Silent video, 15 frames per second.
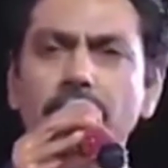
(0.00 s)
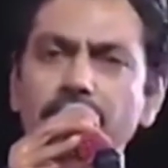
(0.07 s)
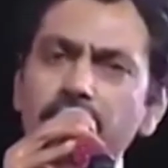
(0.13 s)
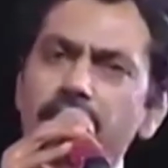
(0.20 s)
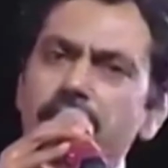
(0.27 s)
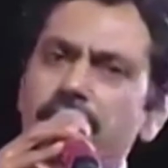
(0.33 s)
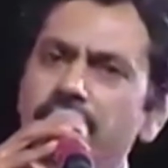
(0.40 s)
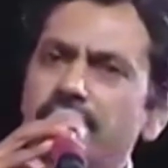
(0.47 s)

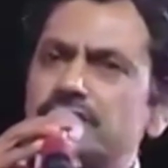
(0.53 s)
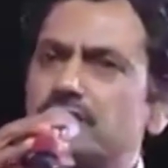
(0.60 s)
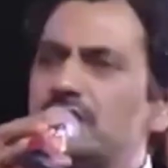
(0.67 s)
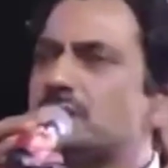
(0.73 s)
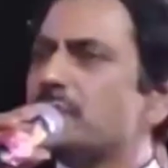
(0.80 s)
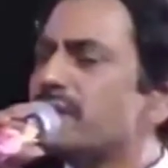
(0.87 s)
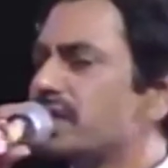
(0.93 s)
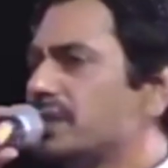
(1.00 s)
लेकिन एक
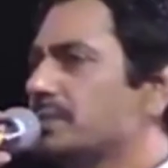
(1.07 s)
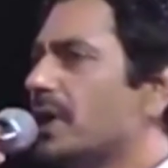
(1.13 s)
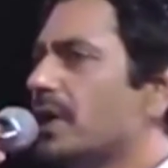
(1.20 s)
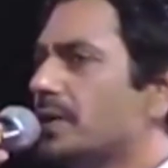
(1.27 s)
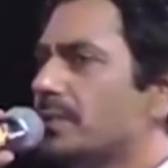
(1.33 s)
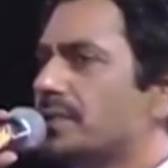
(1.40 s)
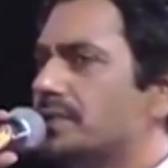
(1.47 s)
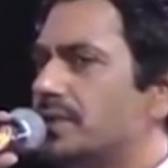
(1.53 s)
चीज मेरे
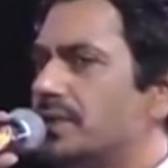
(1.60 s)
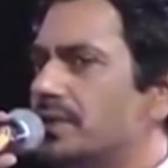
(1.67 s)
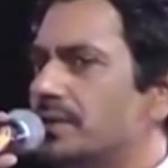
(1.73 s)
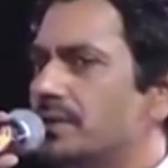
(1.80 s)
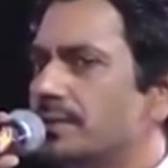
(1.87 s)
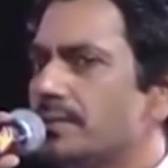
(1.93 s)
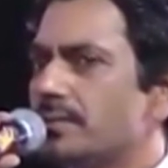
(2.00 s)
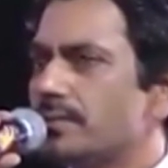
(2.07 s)
दिमाग में थी
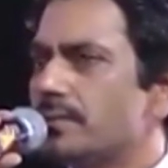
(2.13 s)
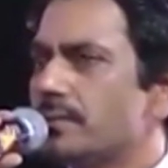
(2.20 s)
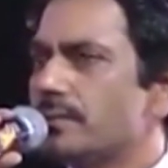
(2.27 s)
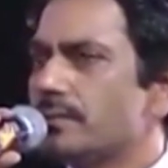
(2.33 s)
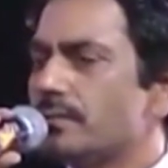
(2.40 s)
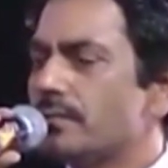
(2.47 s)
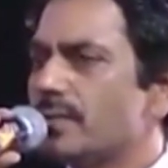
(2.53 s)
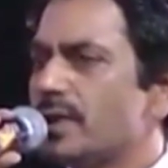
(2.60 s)

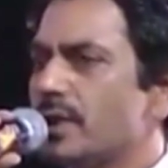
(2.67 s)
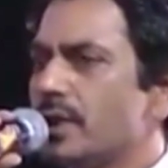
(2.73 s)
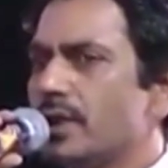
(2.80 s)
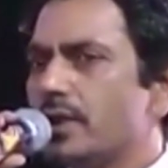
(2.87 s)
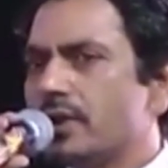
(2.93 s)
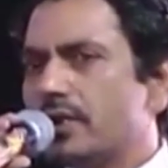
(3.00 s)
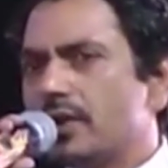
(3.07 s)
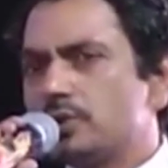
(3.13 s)

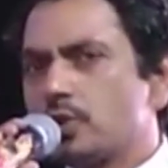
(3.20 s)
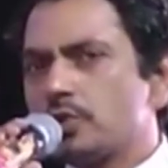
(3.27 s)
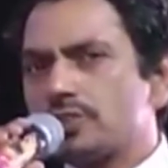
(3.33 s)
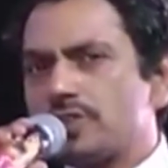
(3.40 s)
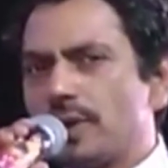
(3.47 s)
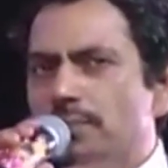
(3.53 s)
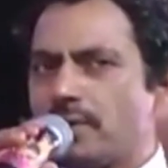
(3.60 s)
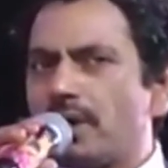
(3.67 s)
कि जो
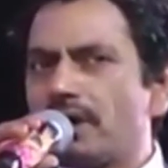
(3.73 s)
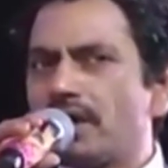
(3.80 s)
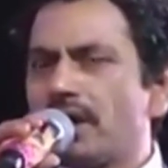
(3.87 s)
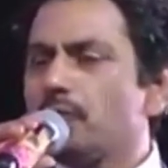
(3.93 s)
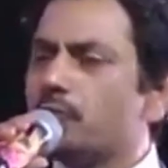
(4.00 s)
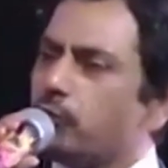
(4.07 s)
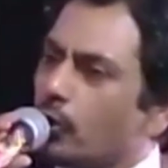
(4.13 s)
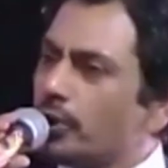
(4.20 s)
सब कर
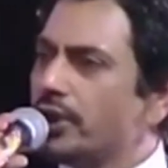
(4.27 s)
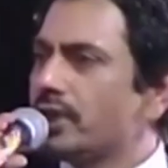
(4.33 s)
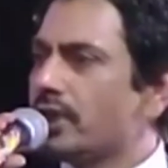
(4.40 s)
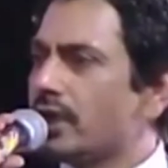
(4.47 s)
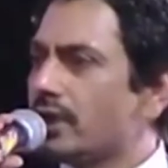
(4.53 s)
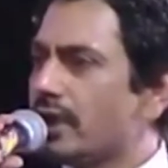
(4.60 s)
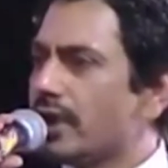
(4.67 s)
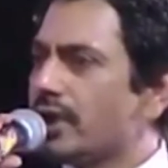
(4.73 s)
रहे हैं वो नहीं
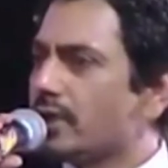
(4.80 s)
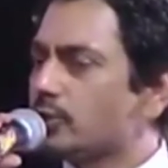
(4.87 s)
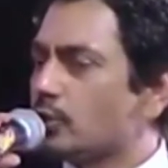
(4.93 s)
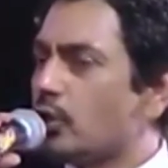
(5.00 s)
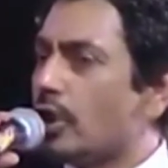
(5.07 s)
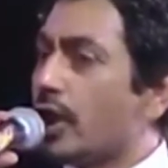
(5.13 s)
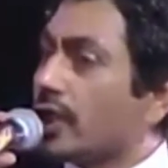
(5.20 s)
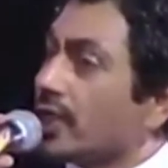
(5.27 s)
करना है
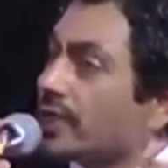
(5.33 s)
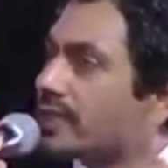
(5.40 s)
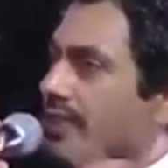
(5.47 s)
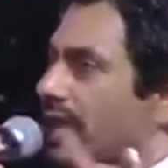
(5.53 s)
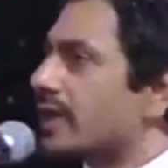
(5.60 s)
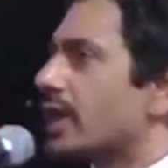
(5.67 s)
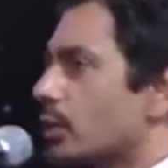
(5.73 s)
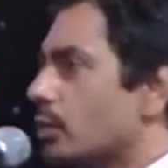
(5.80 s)
तो अलग
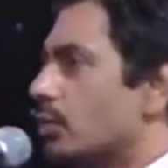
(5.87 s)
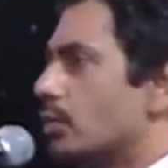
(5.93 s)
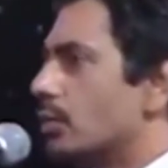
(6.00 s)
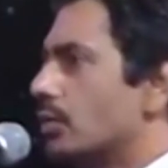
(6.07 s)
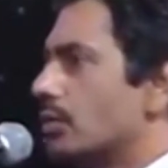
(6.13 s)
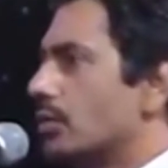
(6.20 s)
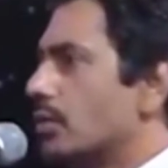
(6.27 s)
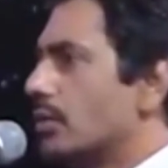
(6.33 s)
क्या करूं
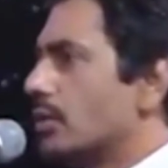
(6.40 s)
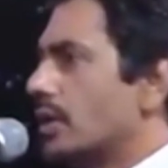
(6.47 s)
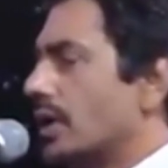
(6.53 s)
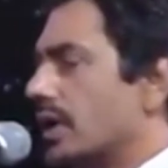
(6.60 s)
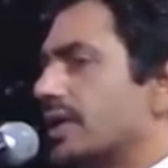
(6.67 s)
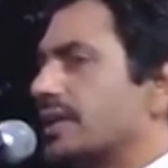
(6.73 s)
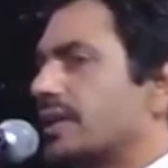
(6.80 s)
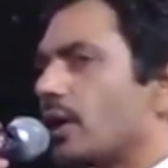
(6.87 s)

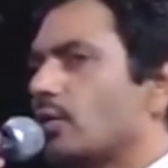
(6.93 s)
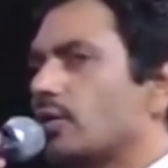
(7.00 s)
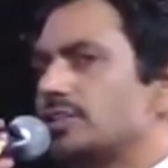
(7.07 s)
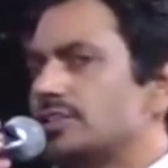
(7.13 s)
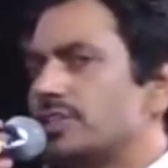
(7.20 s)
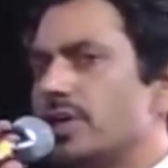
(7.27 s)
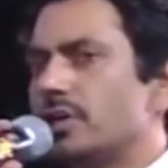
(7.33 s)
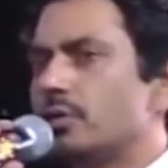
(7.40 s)
अलग क्या होना
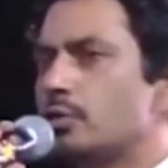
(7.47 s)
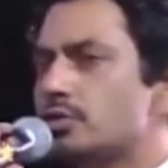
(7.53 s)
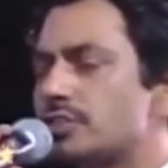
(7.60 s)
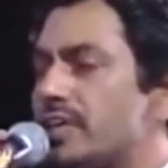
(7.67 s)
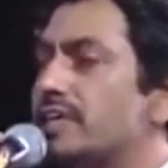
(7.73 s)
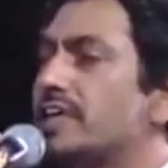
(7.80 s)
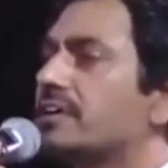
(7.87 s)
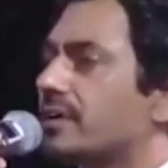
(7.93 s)
चाहिए
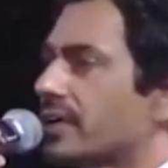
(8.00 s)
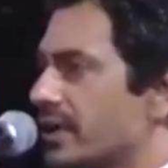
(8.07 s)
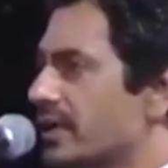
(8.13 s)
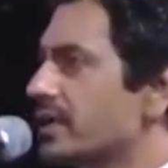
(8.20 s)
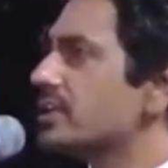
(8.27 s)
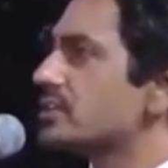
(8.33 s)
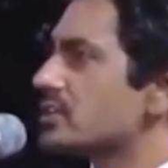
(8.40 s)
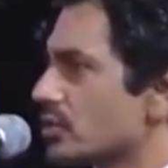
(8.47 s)
उसके लिए
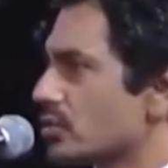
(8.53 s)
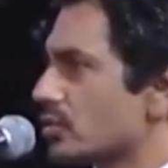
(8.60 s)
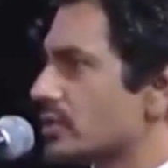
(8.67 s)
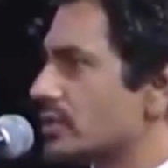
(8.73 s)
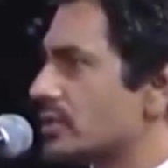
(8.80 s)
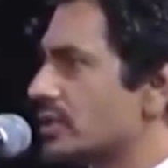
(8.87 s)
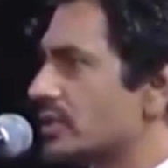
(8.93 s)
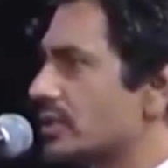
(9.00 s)
ट्रेनिंग की
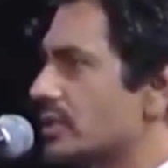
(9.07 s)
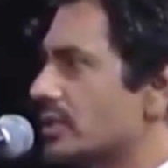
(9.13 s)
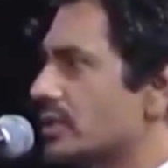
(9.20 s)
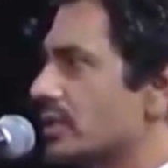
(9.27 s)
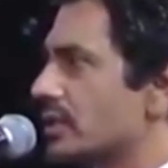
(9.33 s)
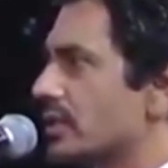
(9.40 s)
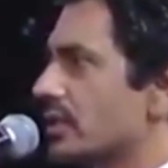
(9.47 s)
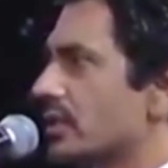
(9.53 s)
ज़रूरत थी
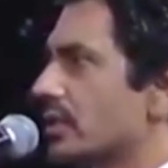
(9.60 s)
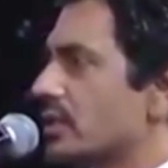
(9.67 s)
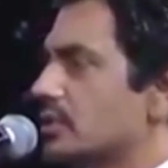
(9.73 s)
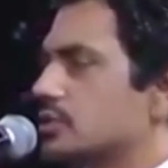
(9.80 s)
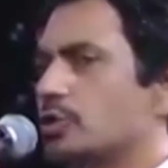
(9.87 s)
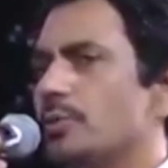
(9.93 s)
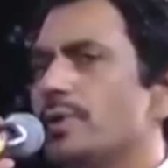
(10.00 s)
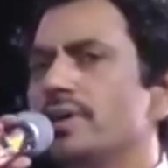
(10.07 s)

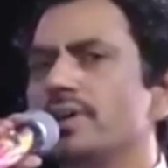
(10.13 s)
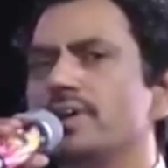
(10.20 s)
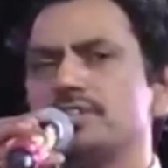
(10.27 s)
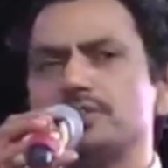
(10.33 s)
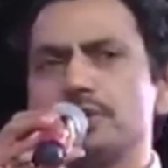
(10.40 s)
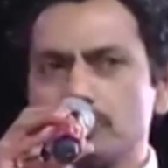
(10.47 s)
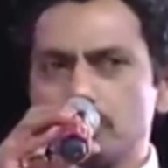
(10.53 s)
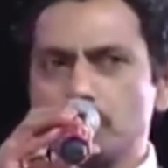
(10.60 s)
जो मैंने
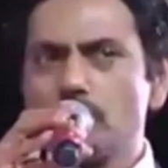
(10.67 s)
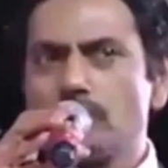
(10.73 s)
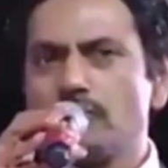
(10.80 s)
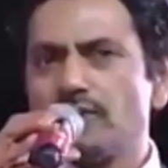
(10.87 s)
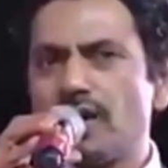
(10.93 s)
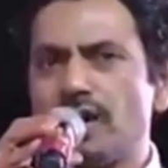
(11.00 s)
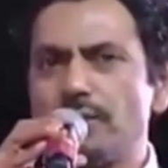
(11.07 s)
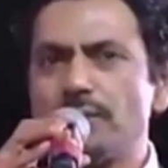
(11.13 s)
नेशनल स्कूल
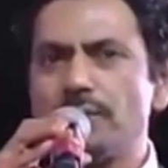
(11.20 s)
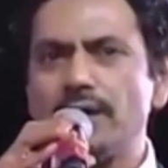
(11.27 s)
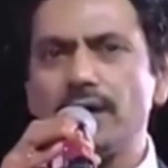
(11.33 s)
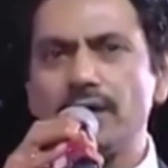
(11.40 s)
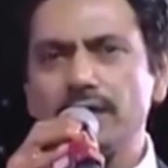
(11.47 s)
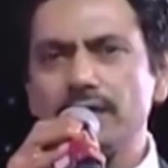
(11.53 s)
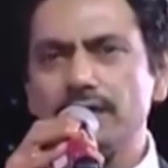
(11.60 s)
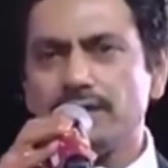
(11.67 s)
ऑफ ड्रामा में
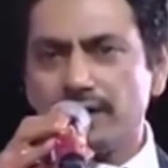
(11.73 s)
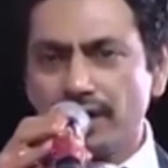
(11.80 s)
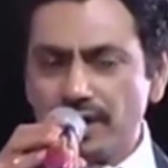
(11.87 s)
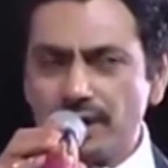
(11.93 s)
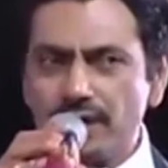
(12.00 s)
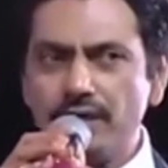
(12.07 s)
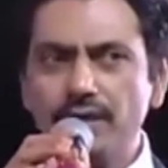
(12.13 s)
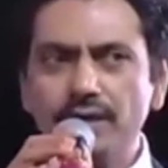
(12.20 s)
आके
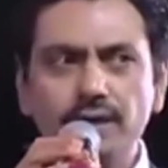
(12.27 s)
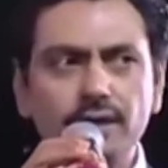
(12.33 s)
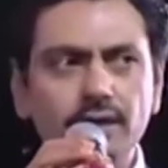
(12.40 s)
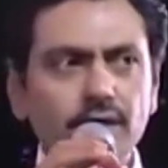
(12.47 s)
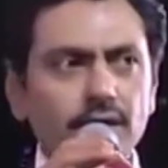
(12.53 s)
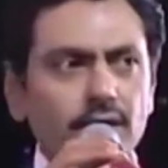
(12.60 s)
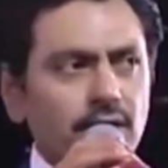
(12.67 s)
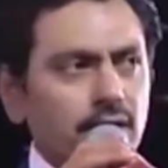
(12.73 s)
ट्रेनिंग ली
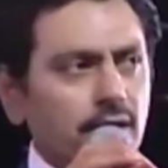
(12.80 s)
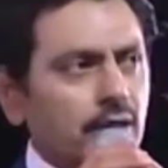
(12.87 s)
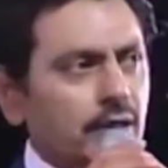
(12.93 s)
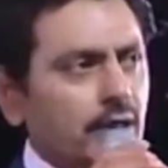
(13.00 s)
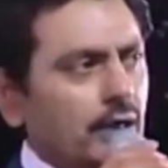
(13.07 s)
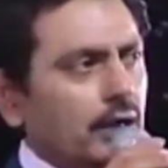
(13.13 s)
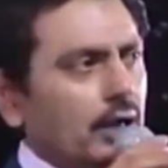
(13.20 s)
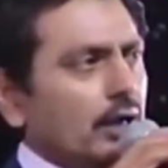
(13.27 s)

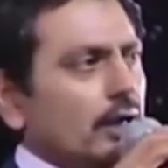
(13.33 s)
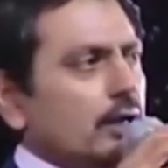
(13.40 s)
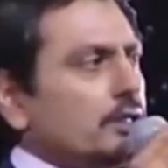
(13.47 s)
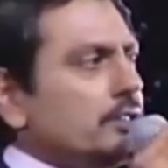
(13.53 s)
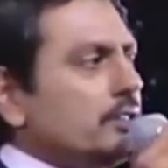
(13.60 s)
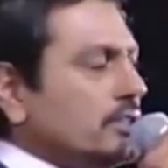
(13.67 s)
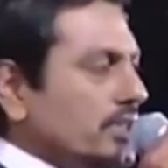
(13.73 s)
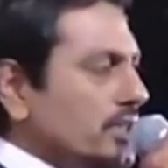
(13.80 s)

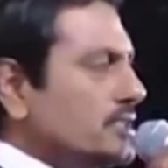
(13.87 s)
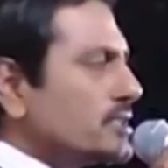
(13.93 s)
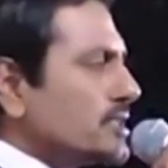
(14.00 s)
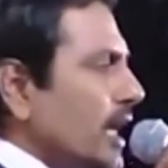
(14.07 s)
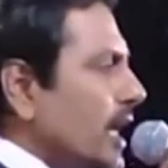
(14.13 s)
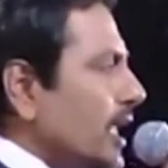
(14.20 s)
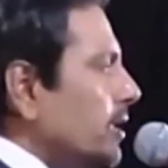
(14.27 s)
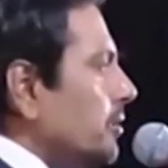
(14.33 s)
तीन
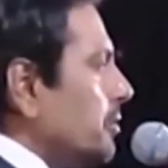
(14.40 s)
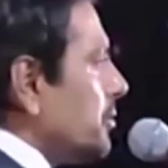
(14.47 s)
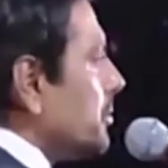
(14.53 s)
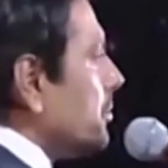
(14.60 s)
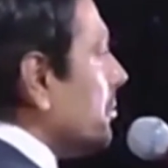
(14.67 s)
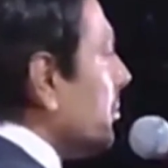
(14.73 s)
साल